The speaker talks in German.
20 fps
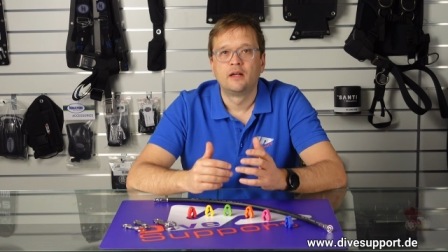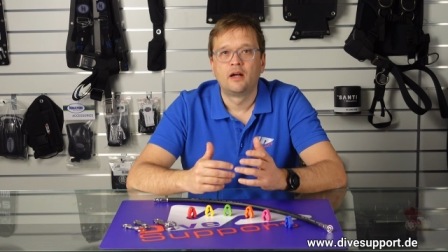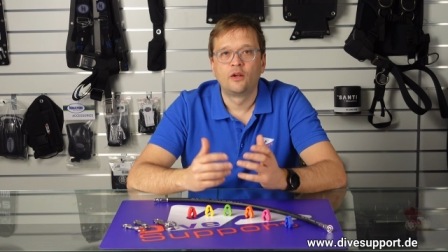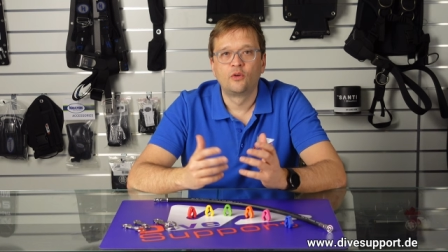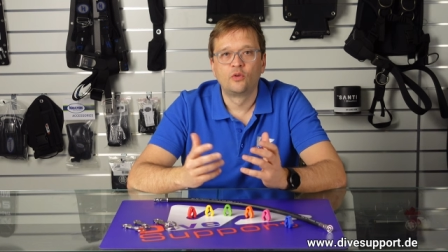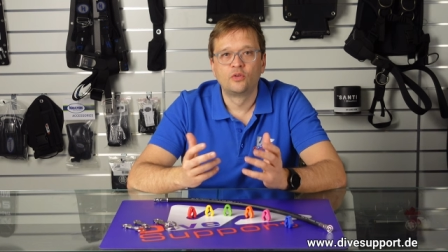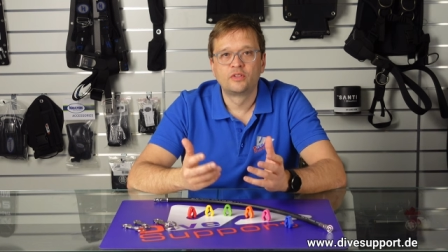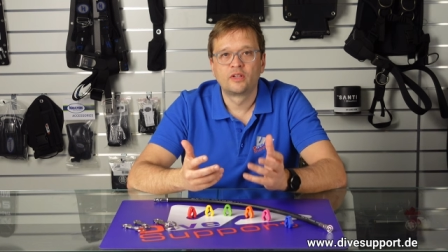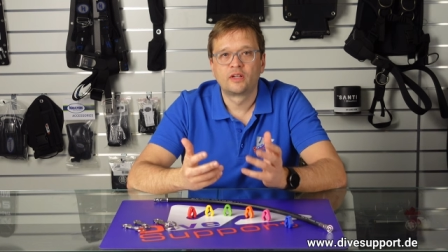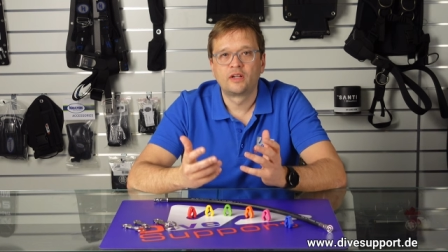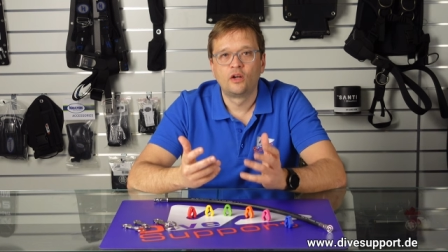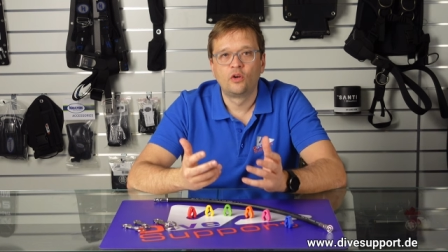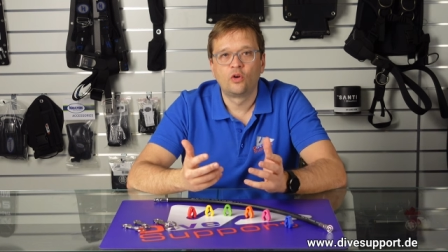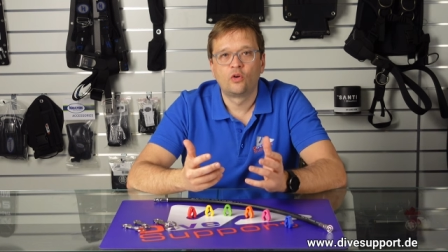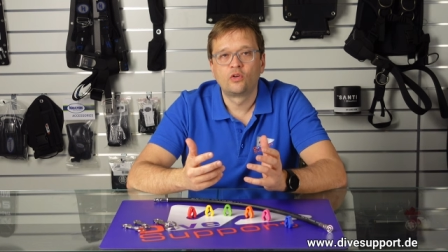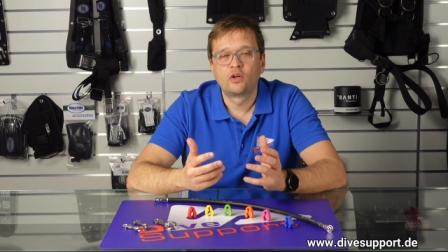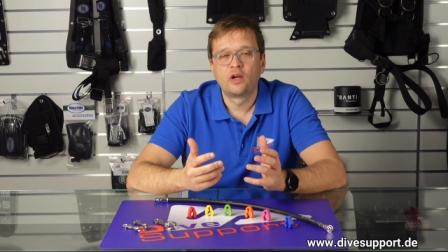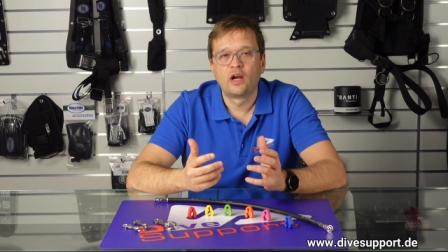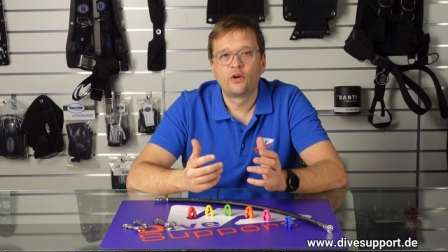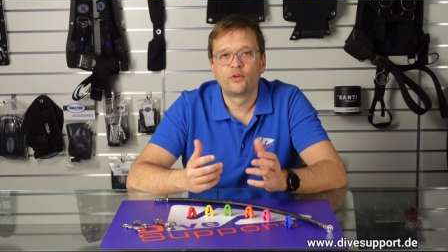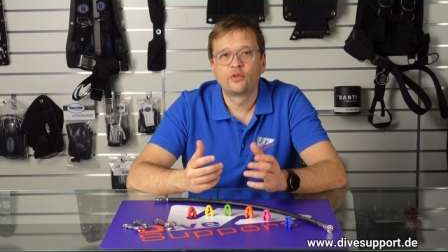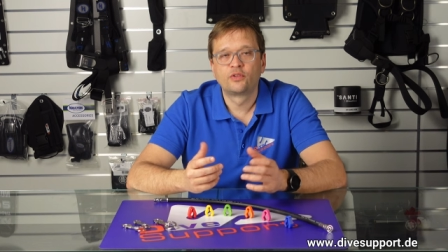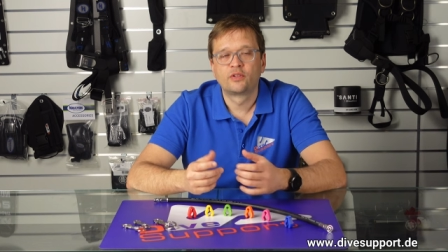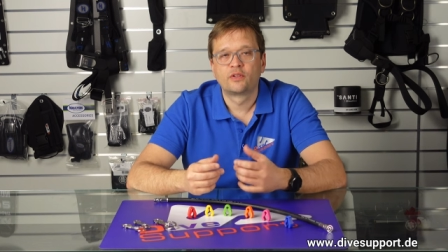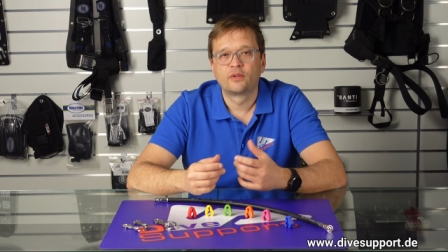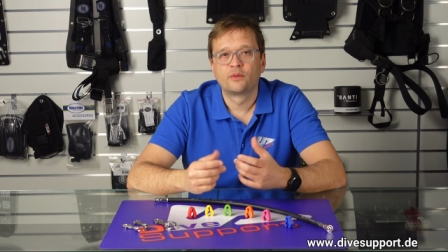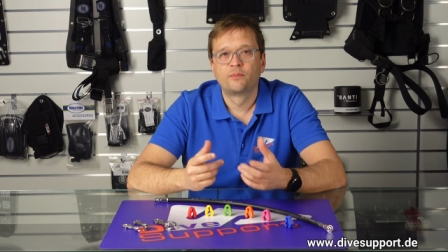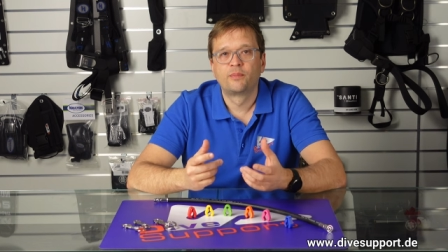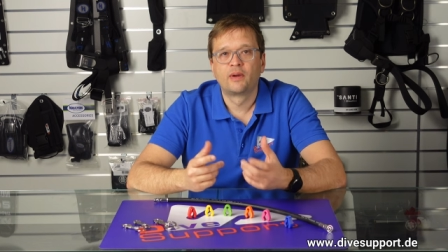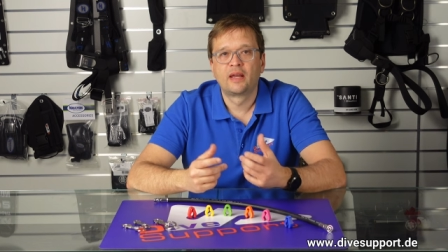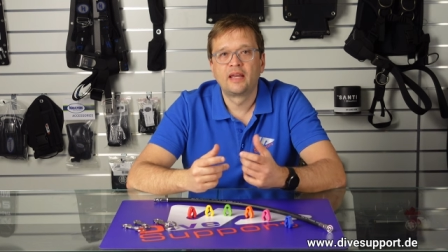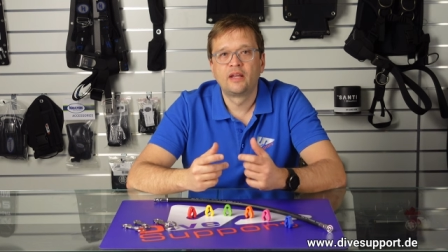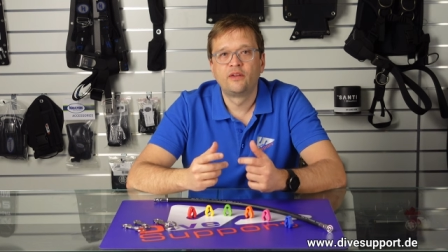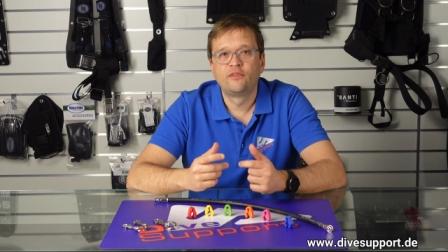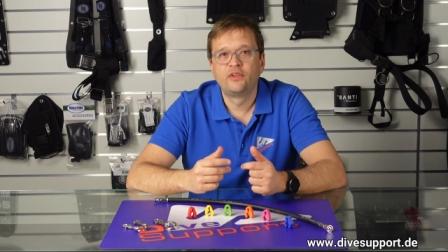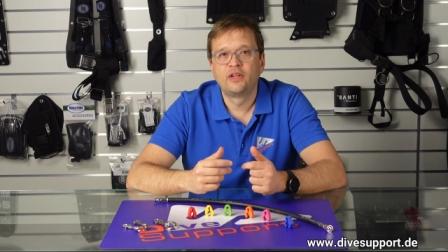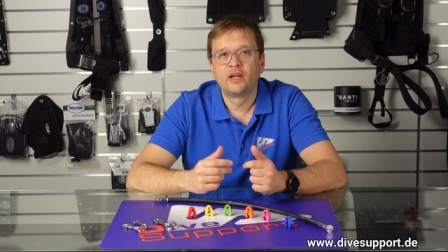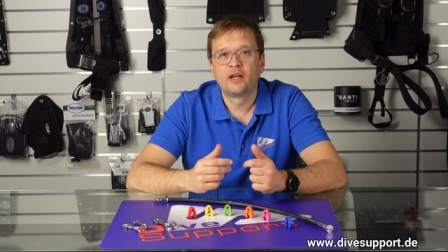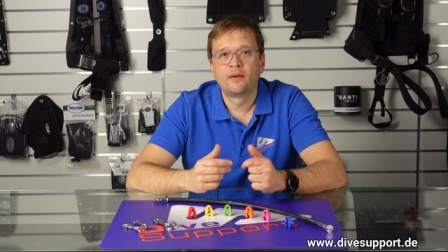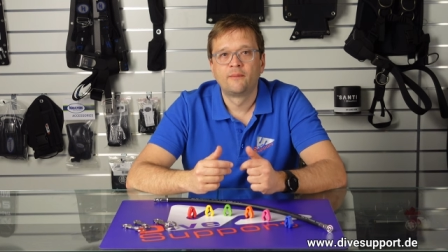An unserer Longhouse
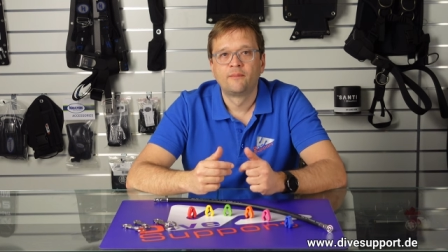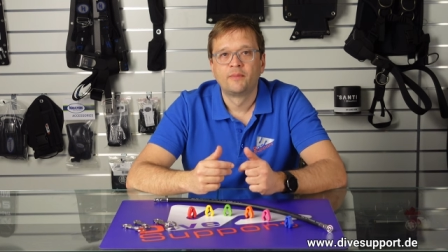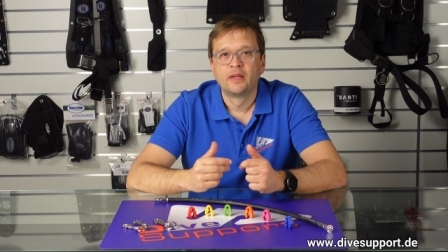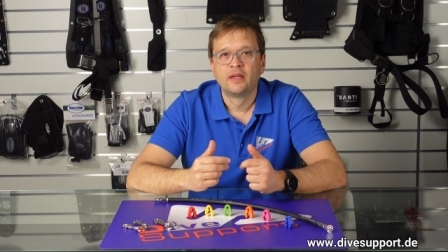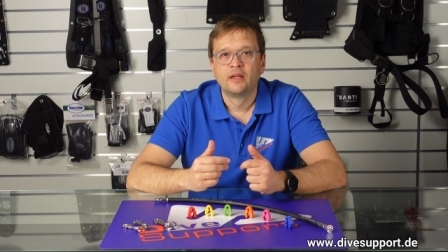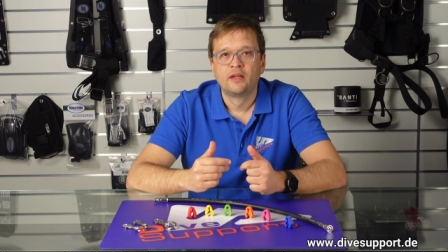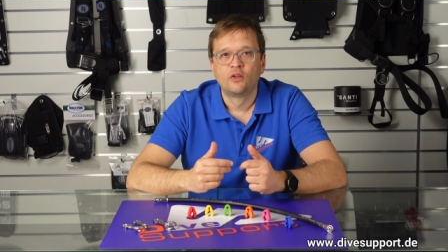bringen wir